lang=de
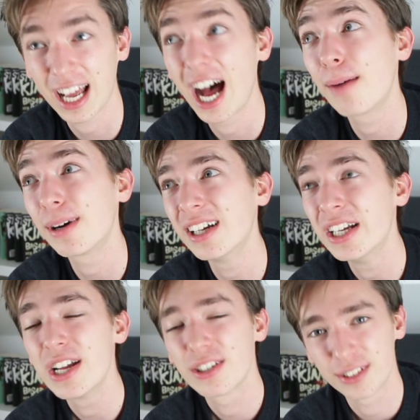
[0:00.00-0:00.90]
Aber
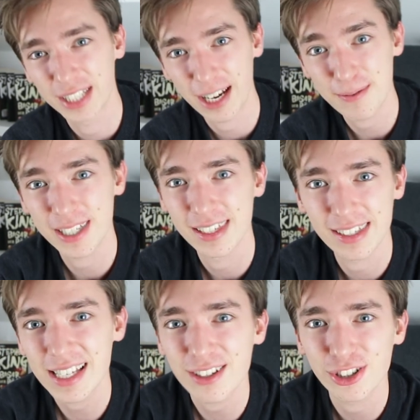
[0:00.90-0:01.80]
so sehr mich dieser
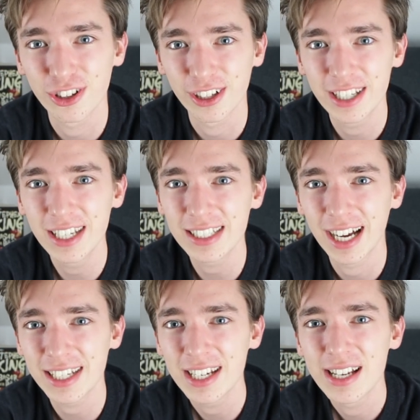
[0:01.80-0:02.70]
Satz auch schockiert hat,